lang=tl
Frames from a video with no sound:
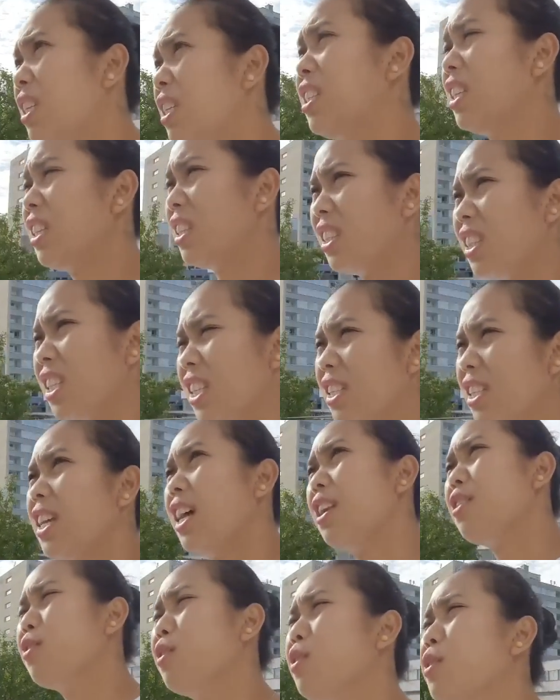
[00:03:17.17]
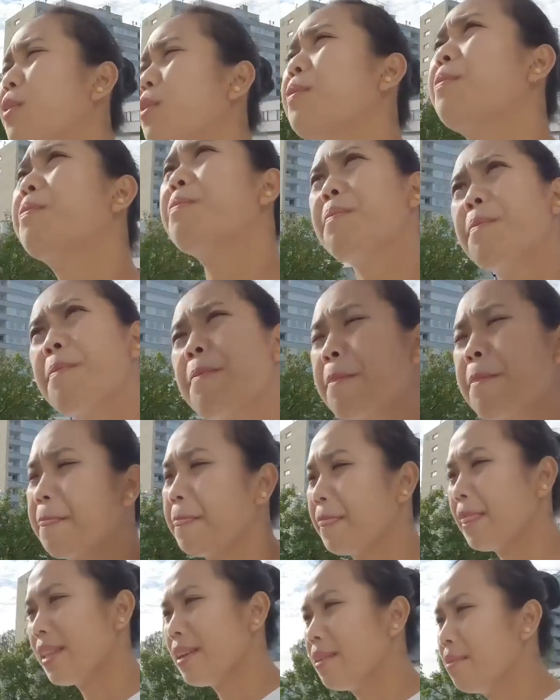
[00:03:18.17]
visit this ano
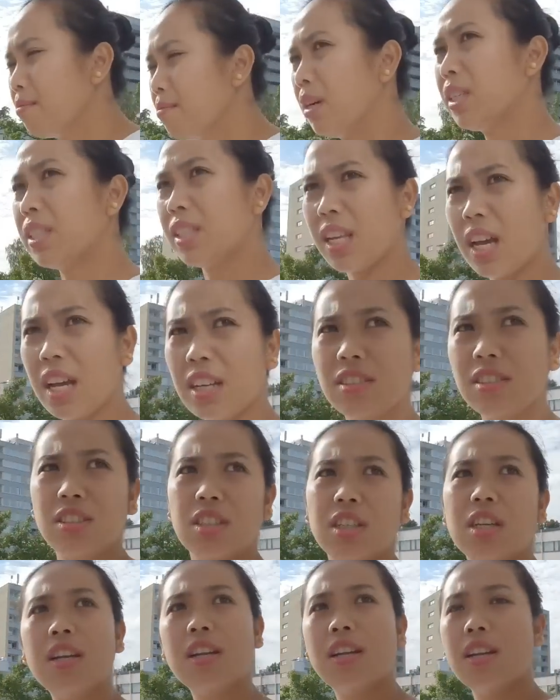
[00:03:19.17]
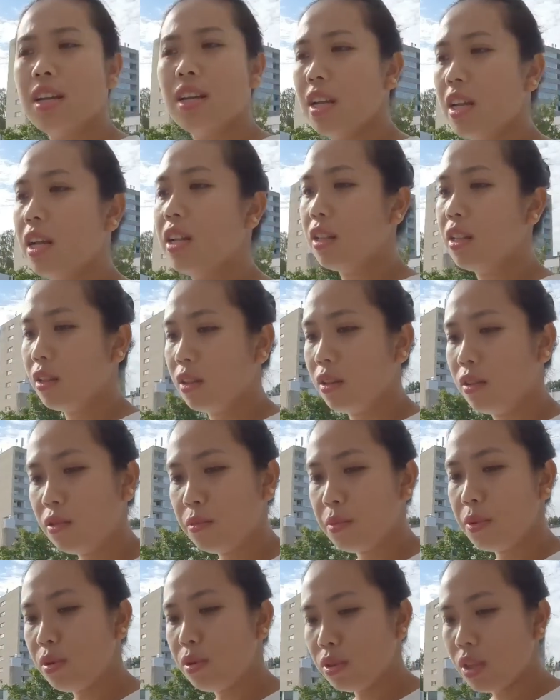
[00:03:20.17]
wow. massage
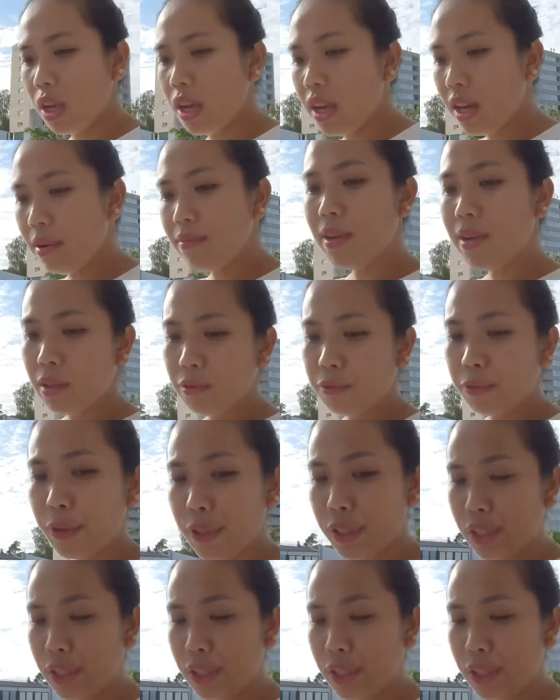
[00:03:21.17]
because I have that